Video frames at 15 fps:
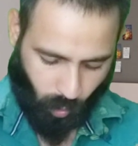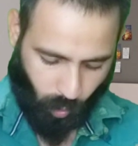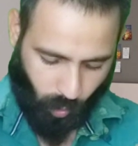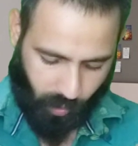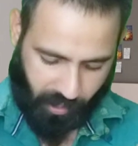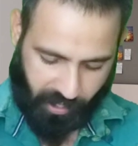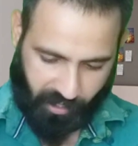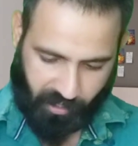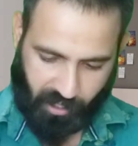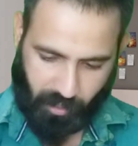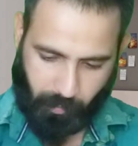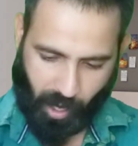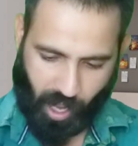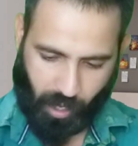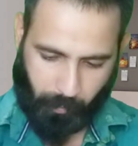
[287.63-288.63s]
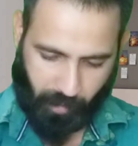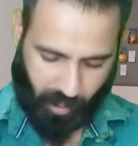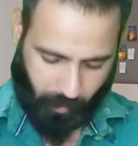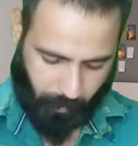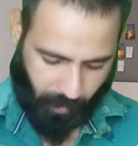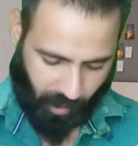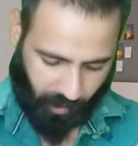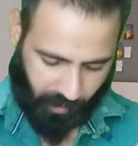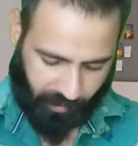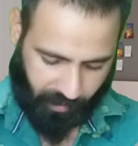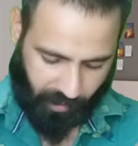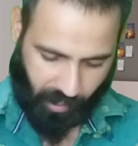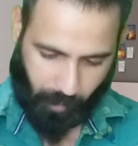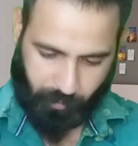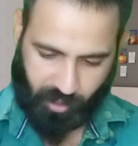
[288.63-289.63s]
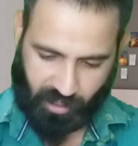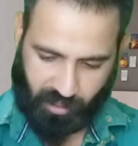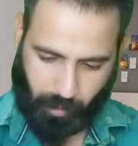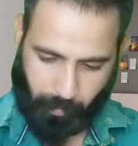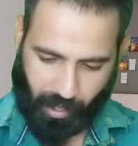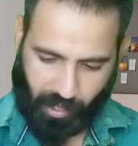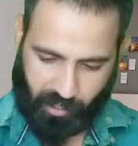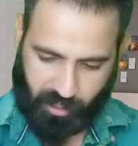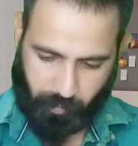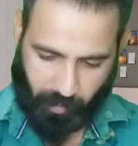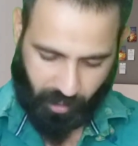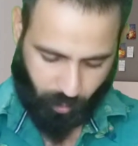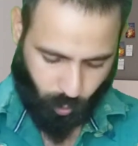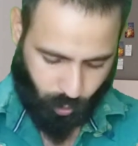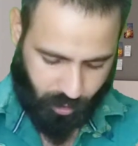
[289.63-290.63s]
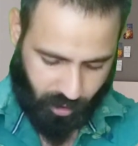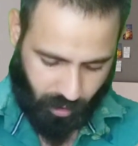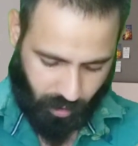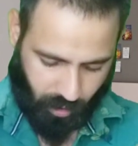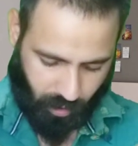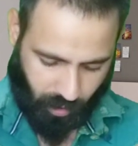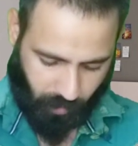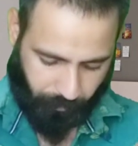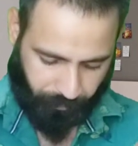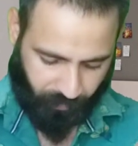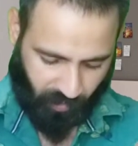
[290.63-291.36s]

वो एक ही बार में भर लेने हैं अब जैसे मैं इसमें कुछ आ,